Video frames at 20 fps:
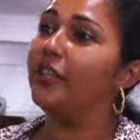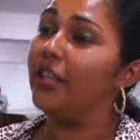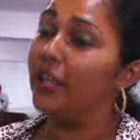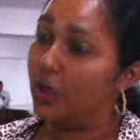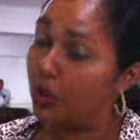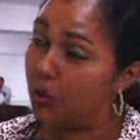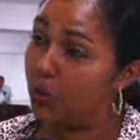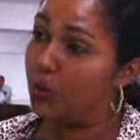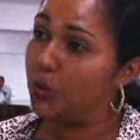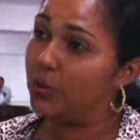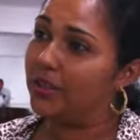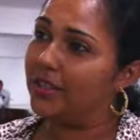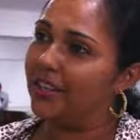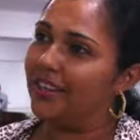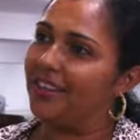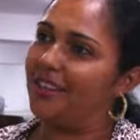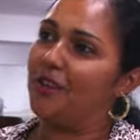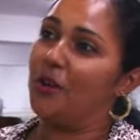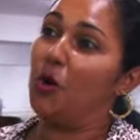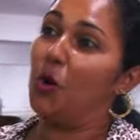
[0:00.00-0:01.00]
de luta,
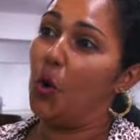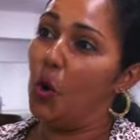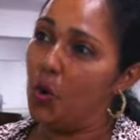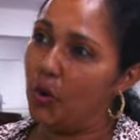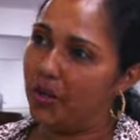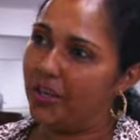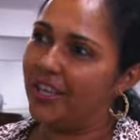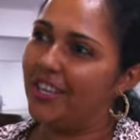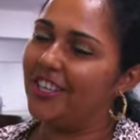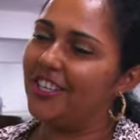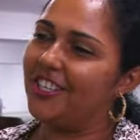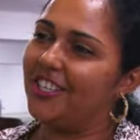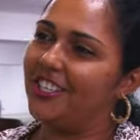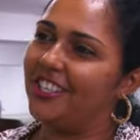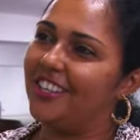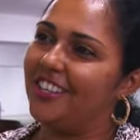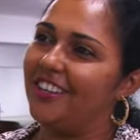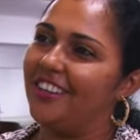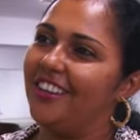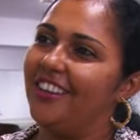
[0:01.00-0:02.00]

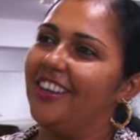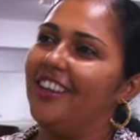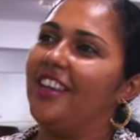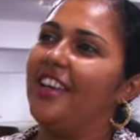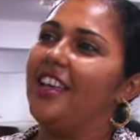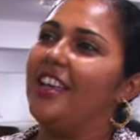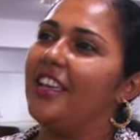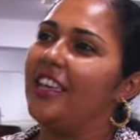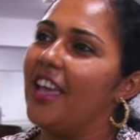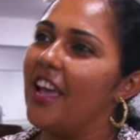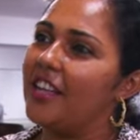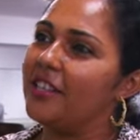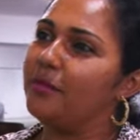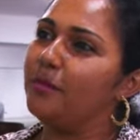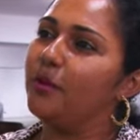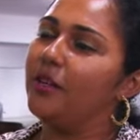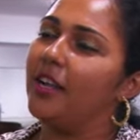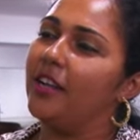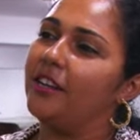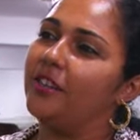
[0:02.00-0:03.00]
conquista, que as
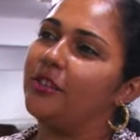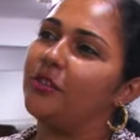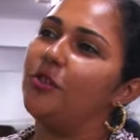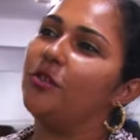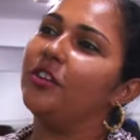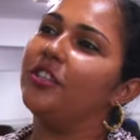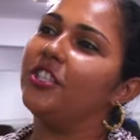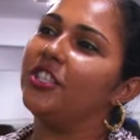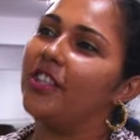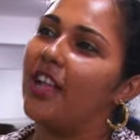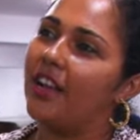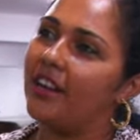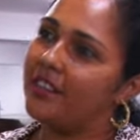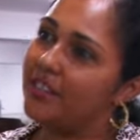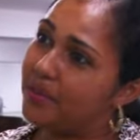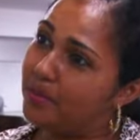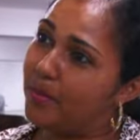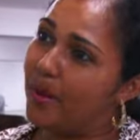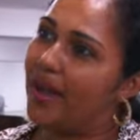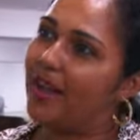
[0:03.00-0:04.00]
mulheres conquistaram
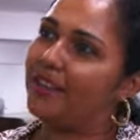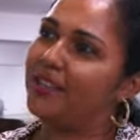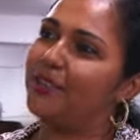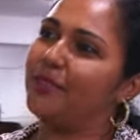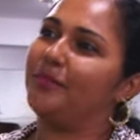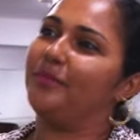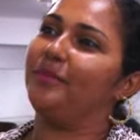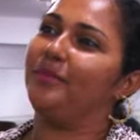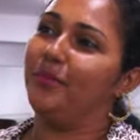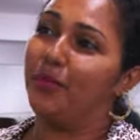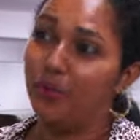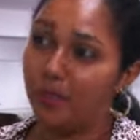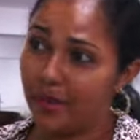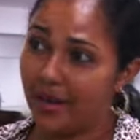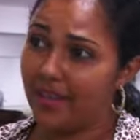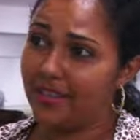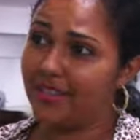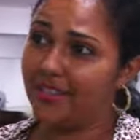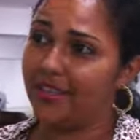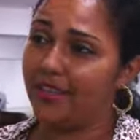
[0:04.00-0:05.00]
espaço no
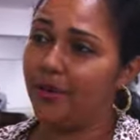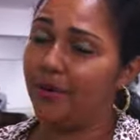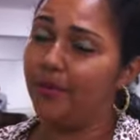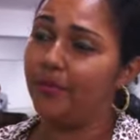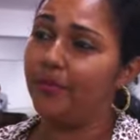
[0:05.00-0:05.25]
Brasil.